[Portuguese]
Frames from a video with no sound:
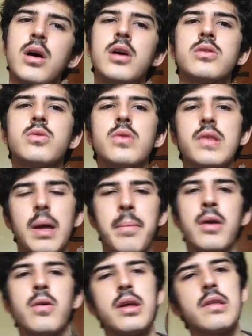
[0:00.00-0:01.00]
dos
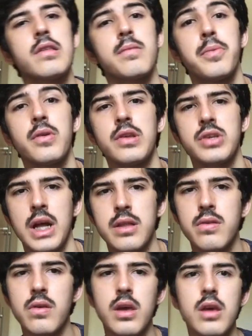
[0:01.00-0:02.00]
camaroneses para os
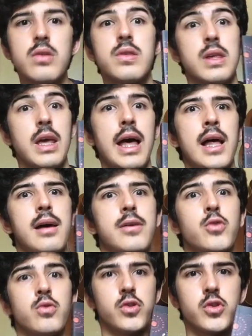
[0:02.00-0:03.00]
Estados Unidos e, a,
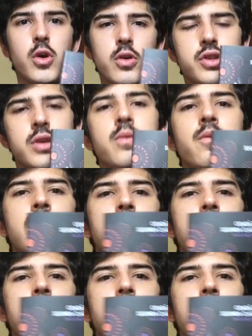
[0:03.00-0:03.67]
e o sonho de ter o green